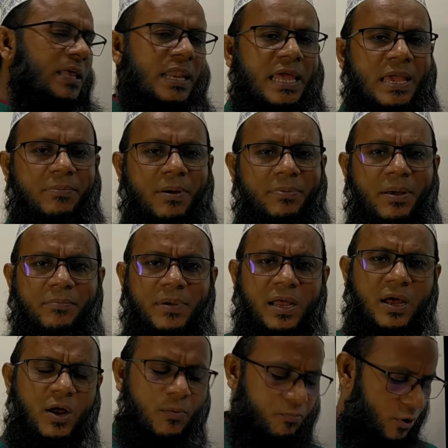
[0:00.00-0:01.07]
তাহলে এইভাবে
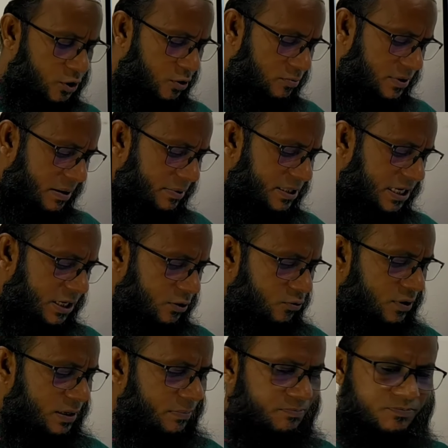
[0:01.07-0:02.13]
আমরা প্রথম
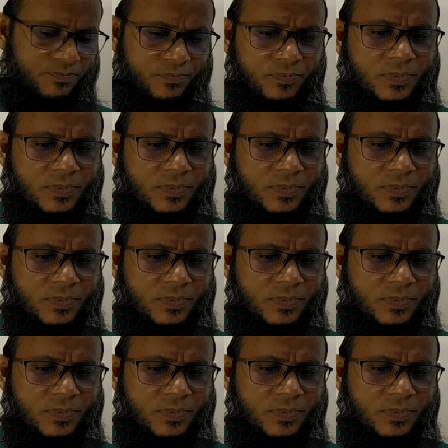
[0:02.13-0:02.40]
জাবেদাটা করলাম